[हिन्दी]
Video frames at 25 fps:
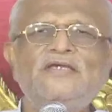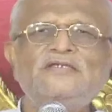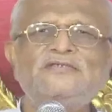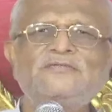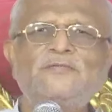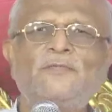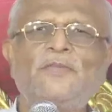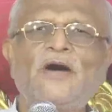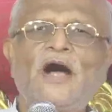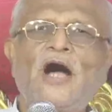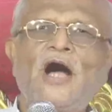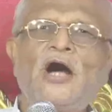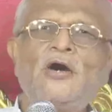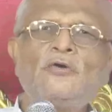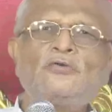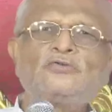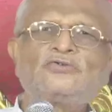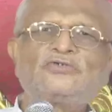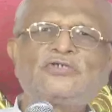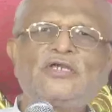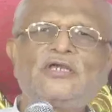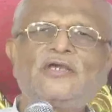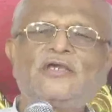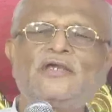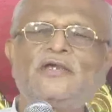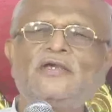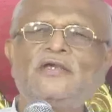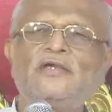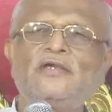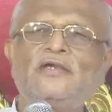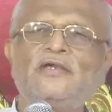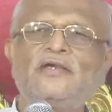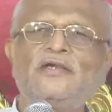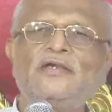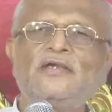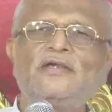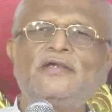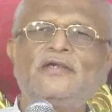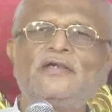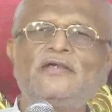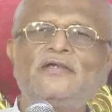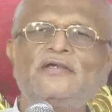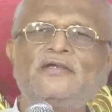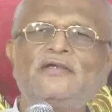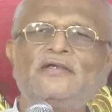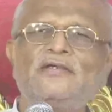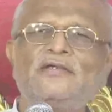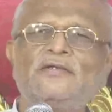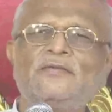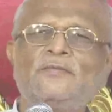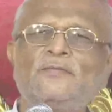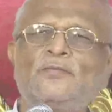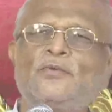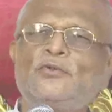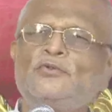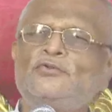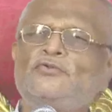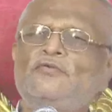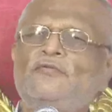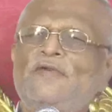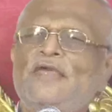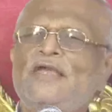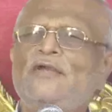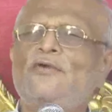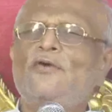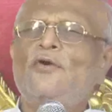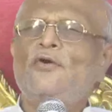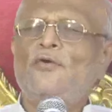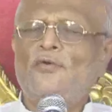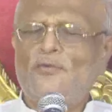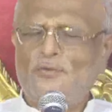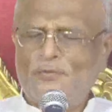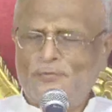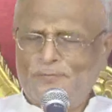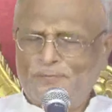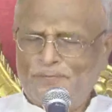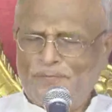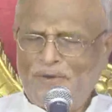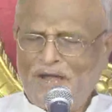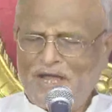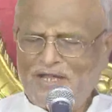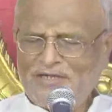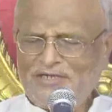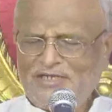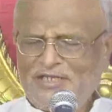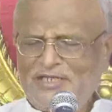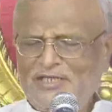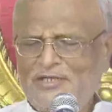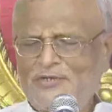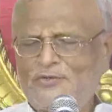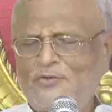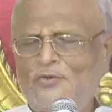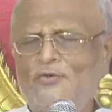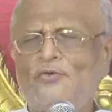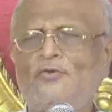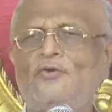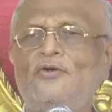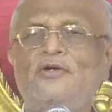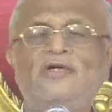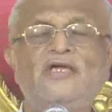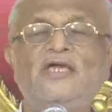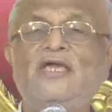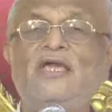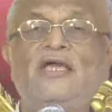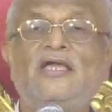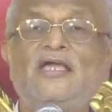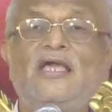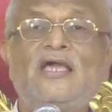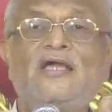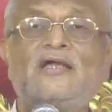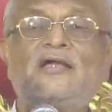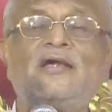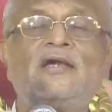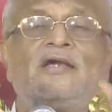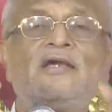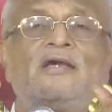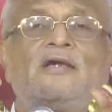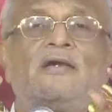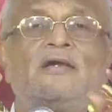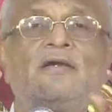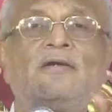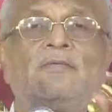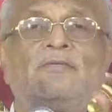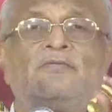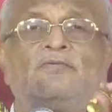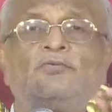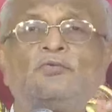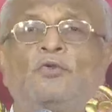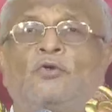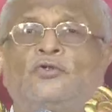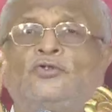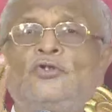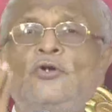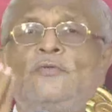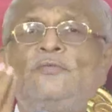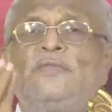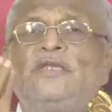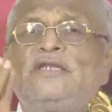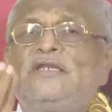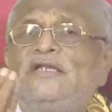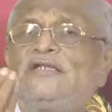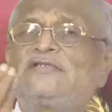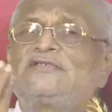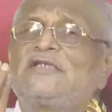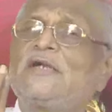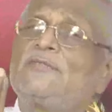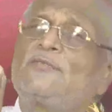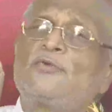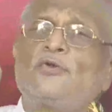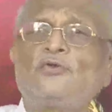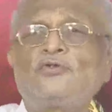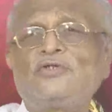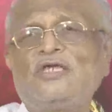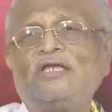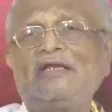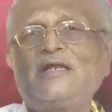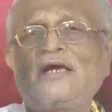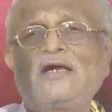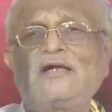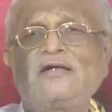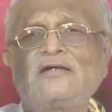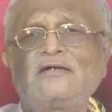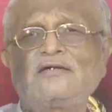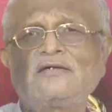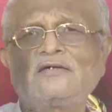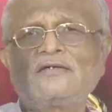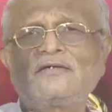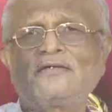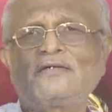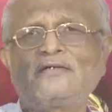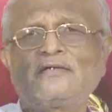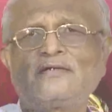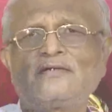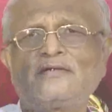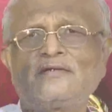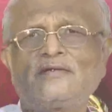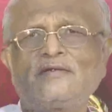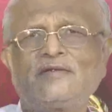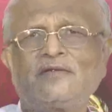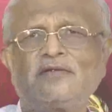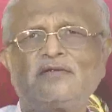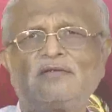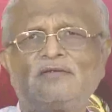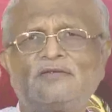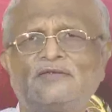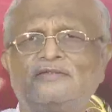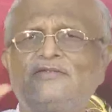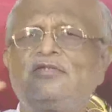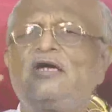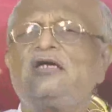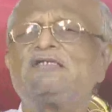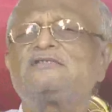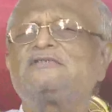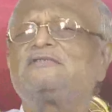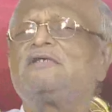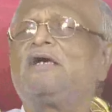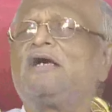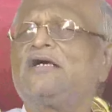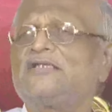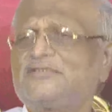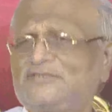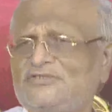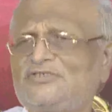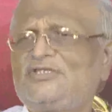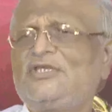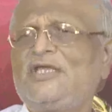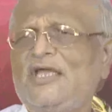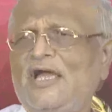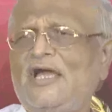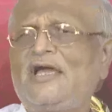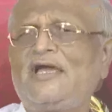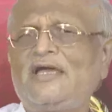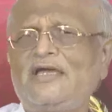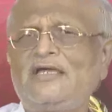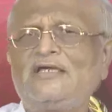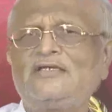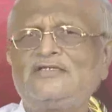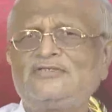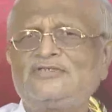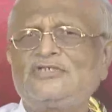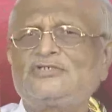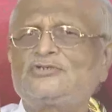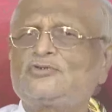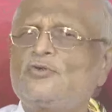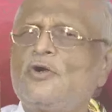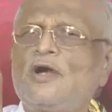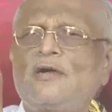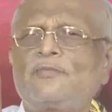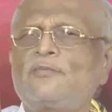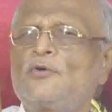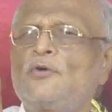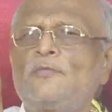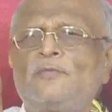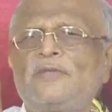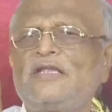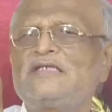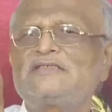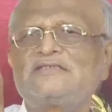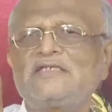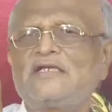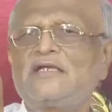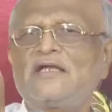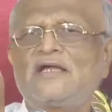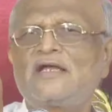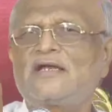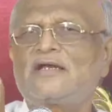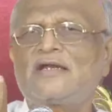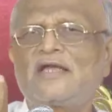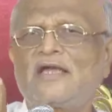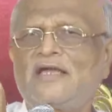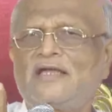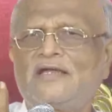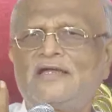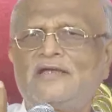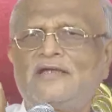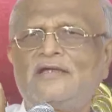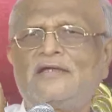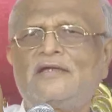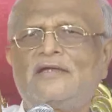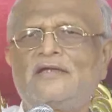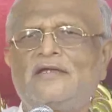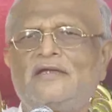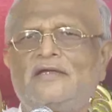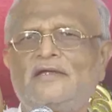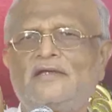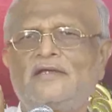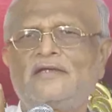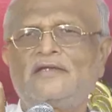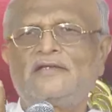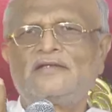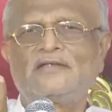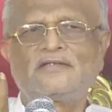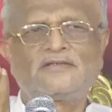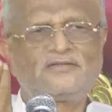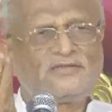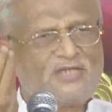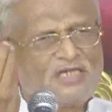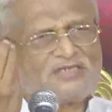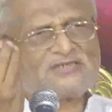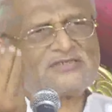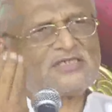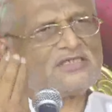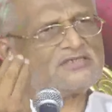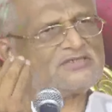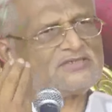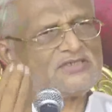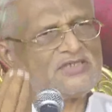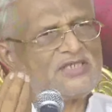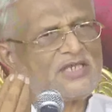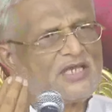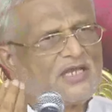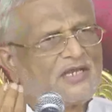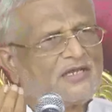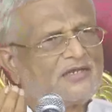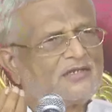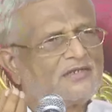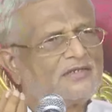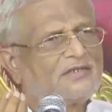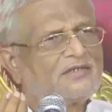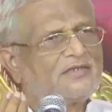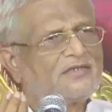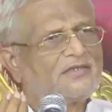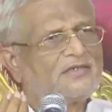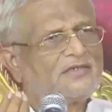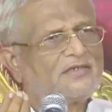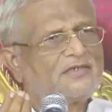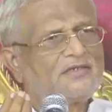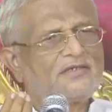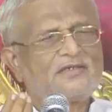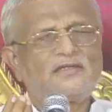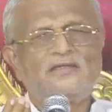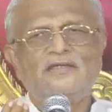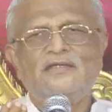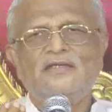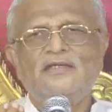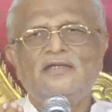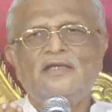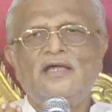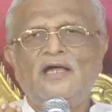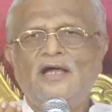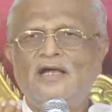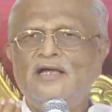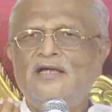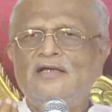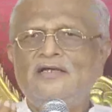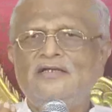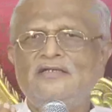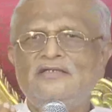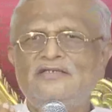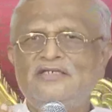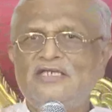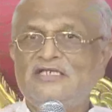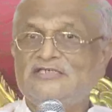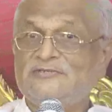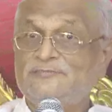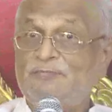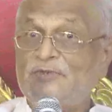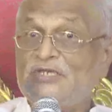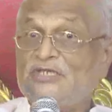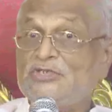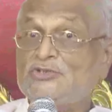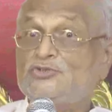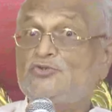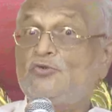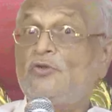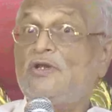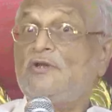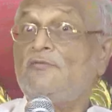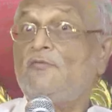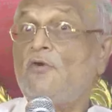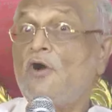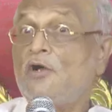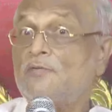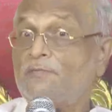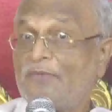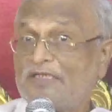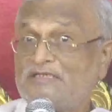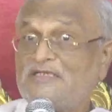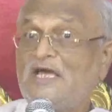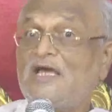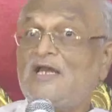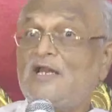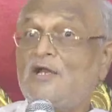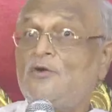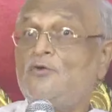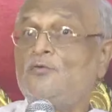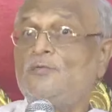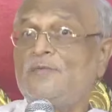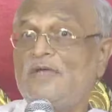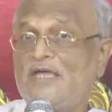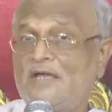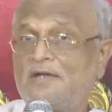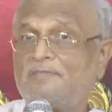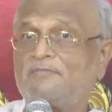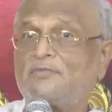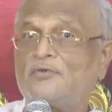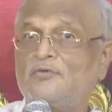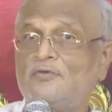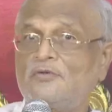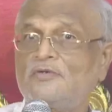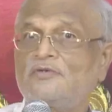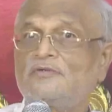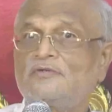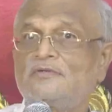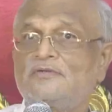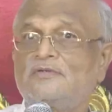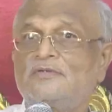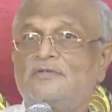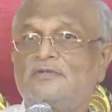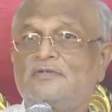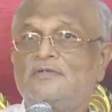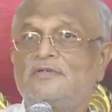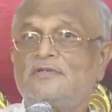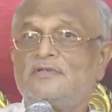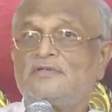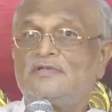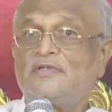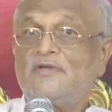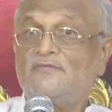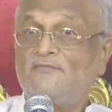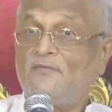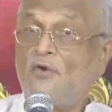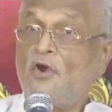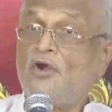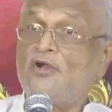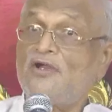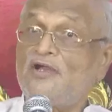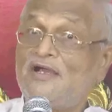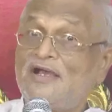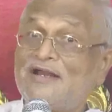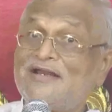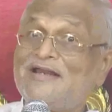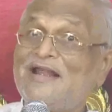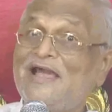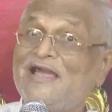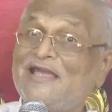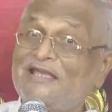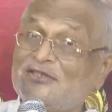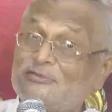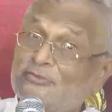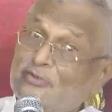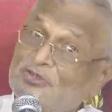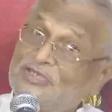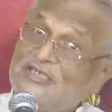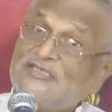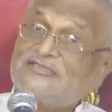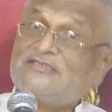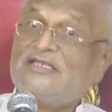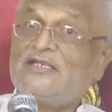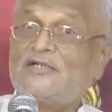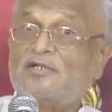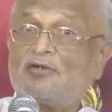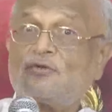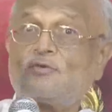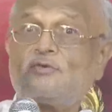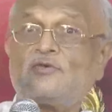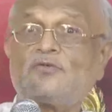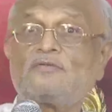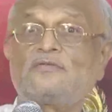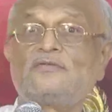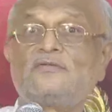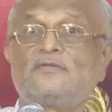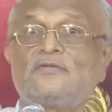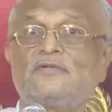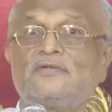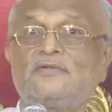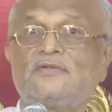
इस भाव से पृथ्वी को पानी को एक एक दो दो मिनट सबको देना दस हस्तियां हैं जिसको आपको ब्लेसिंग करना है दस हस्तियां हाँ ये स्पिरिचुअल वॉक बता रहा हूं मैं आपको ये वॉक करना है तो ऐसे करो